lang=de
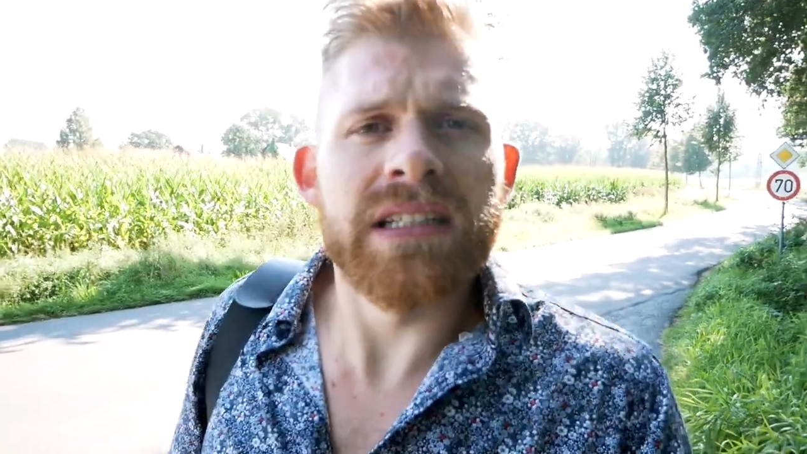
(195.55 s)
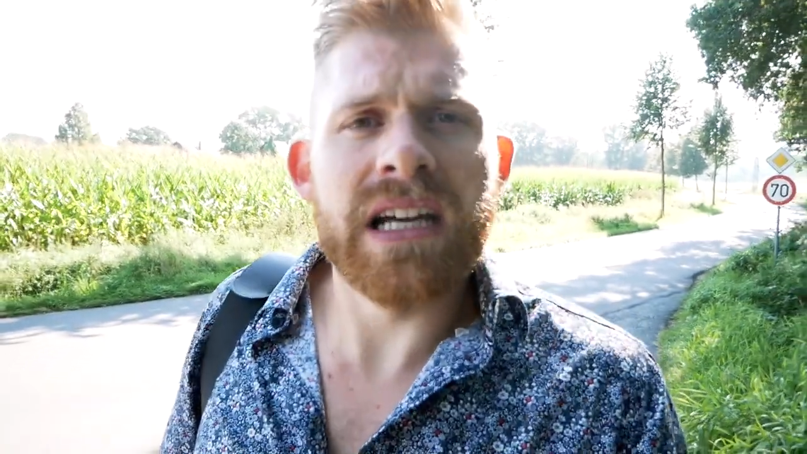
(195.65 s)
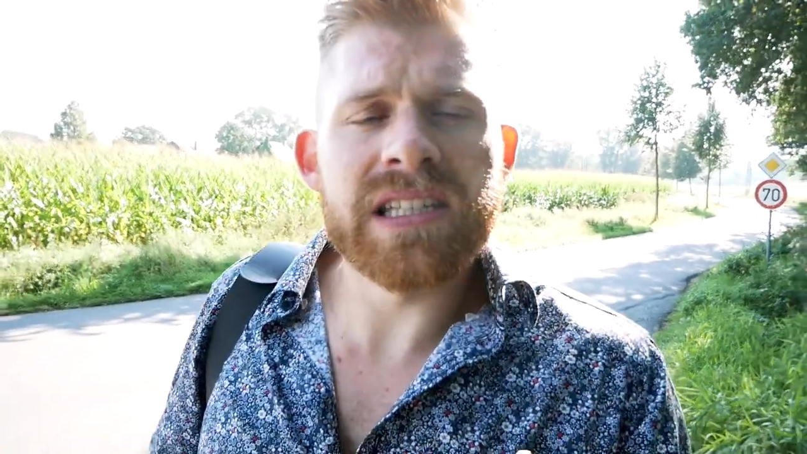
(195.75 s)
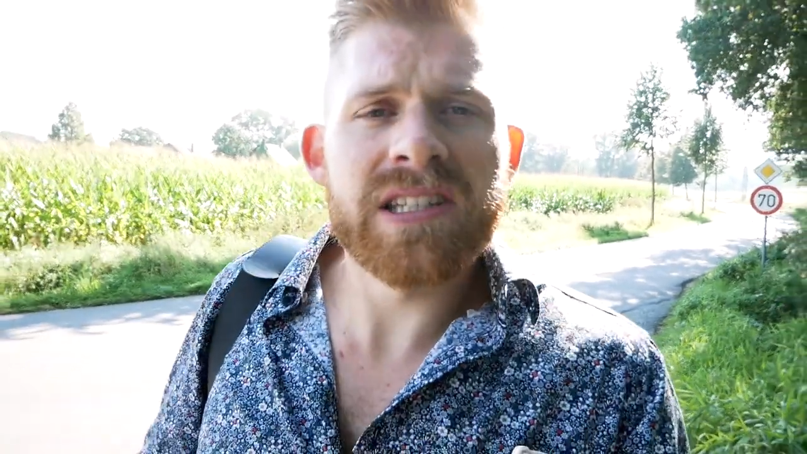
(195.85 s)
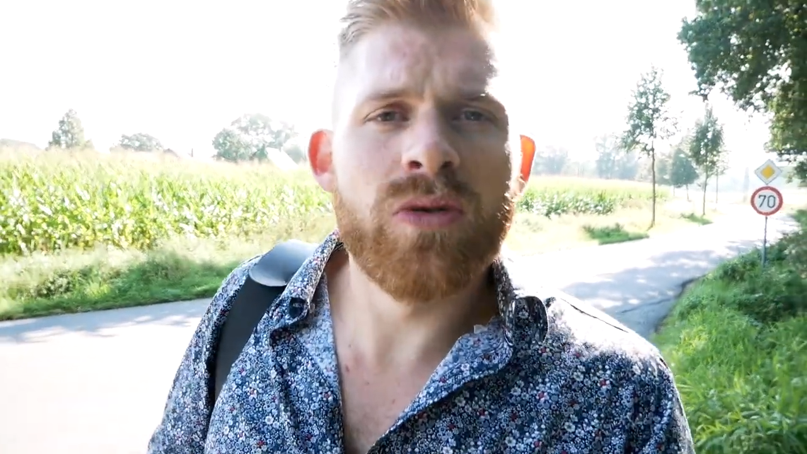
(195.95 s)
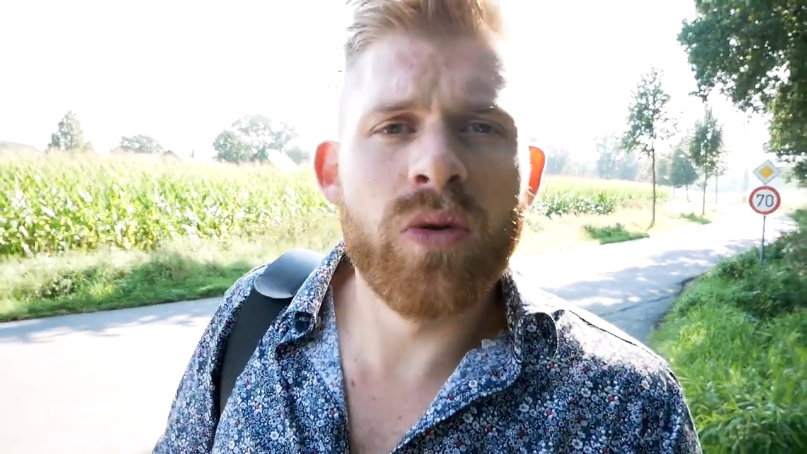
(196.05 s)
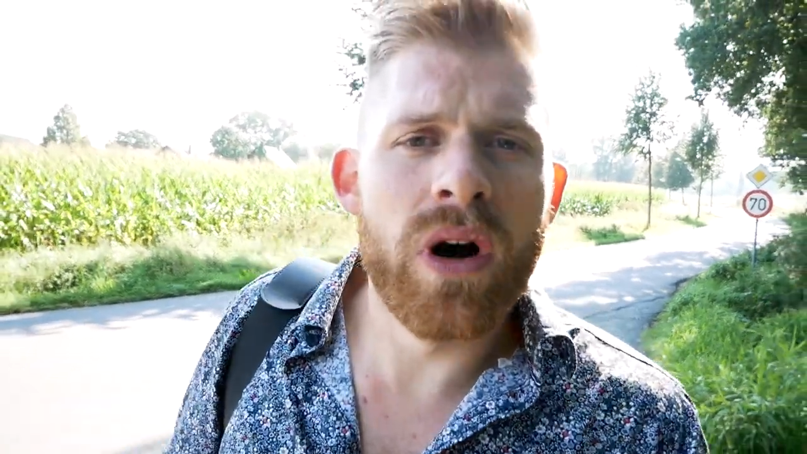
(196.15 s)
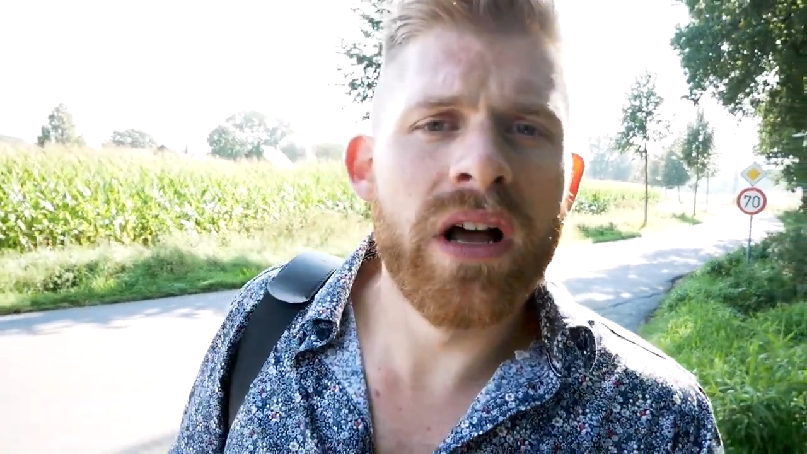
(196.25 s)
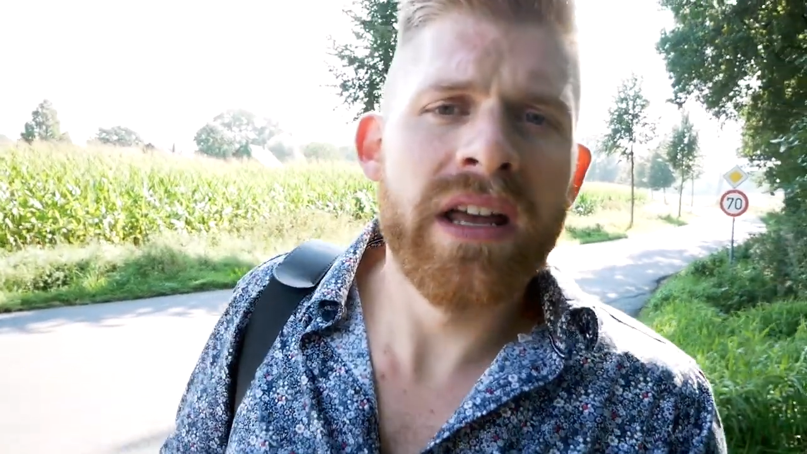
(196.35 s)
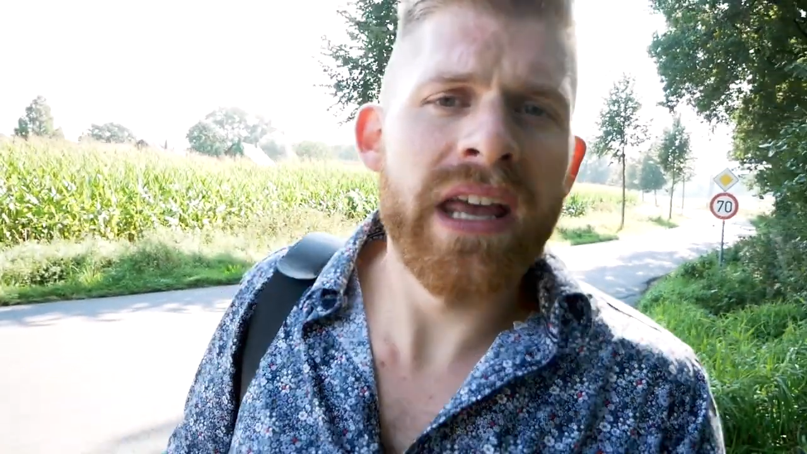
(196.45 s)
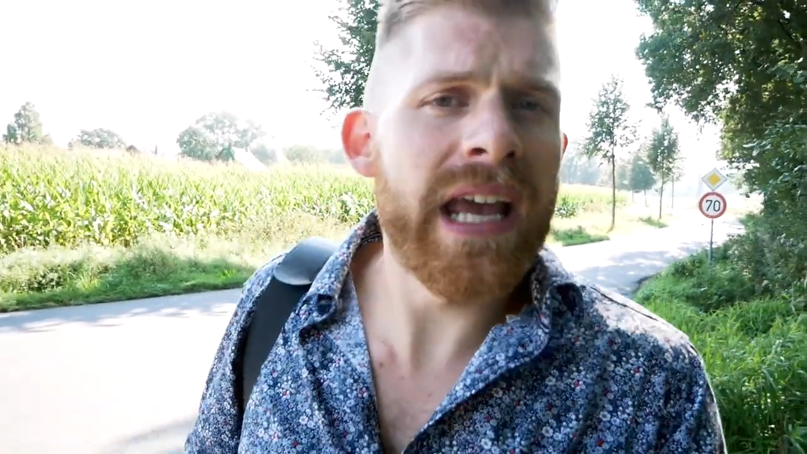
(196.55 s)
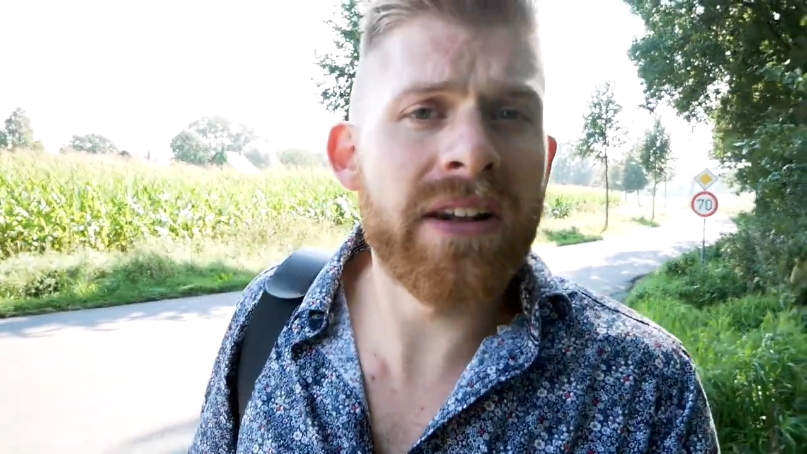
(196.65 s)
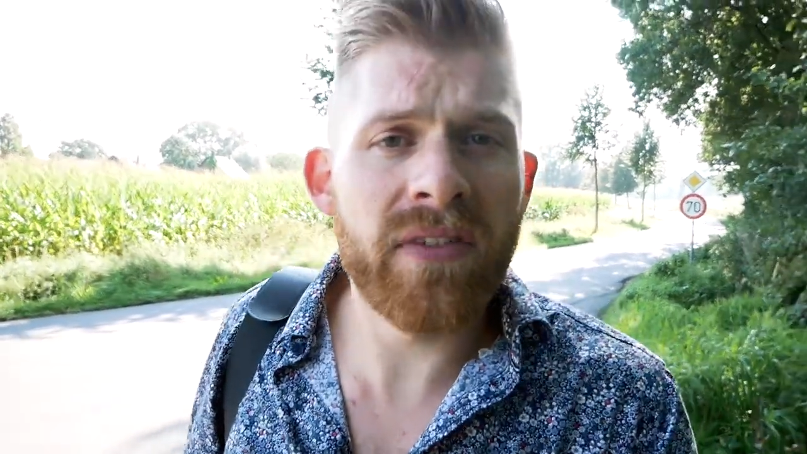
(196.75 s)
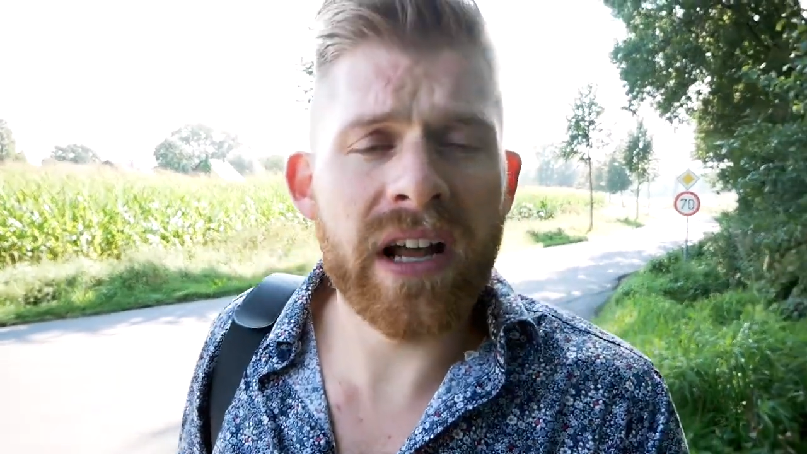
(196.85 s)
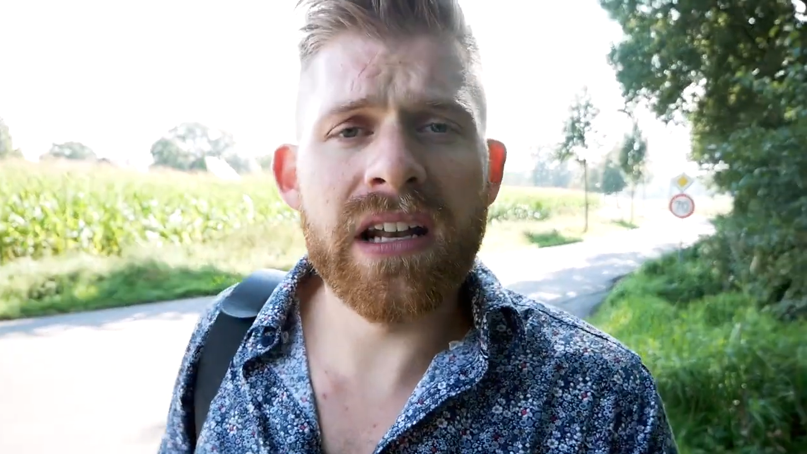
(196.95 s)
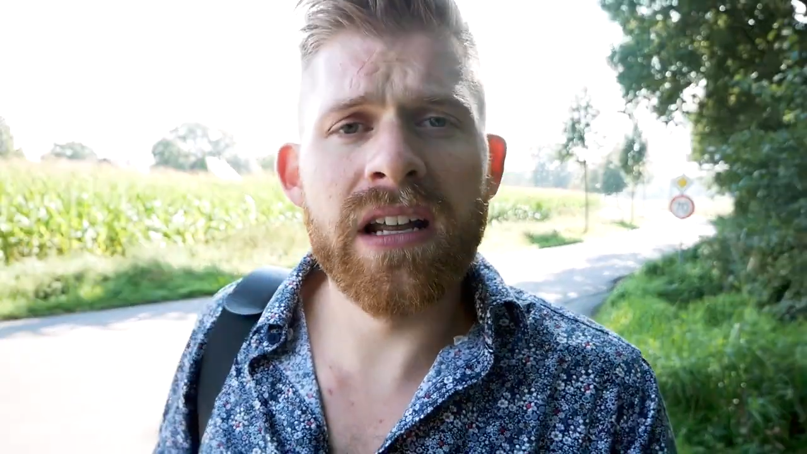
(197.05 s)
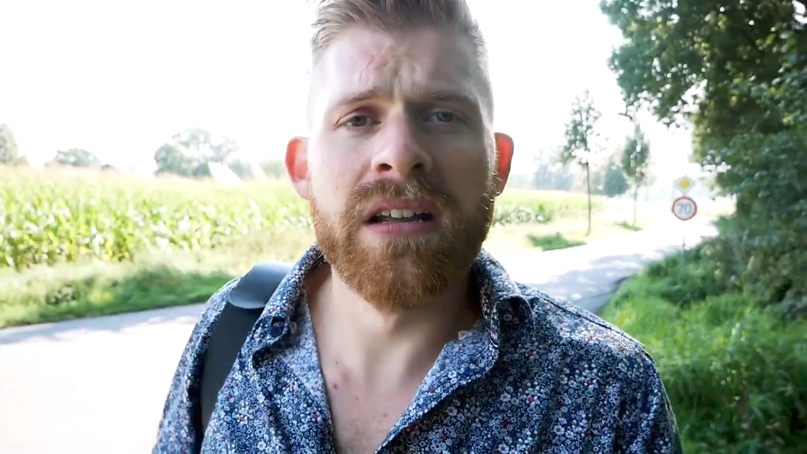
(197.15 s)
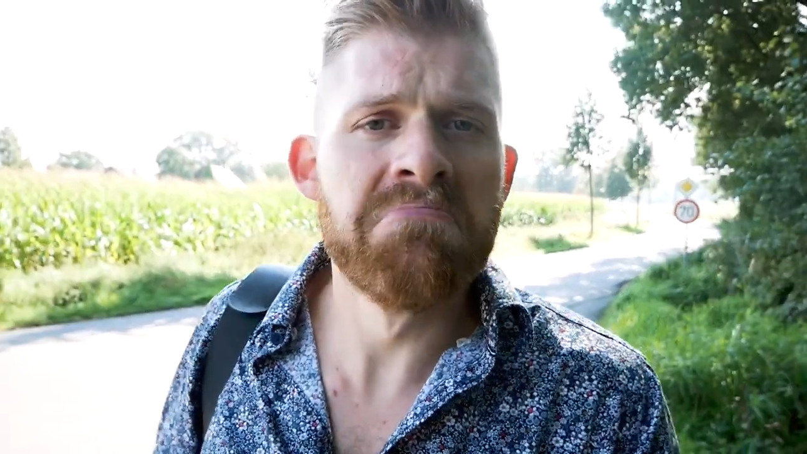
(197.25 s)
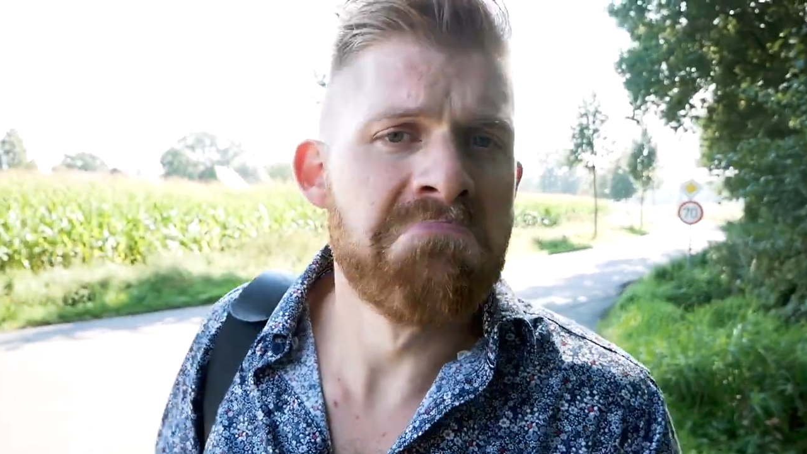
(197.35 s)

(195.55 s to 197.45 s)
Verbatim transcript: dass du irgendwann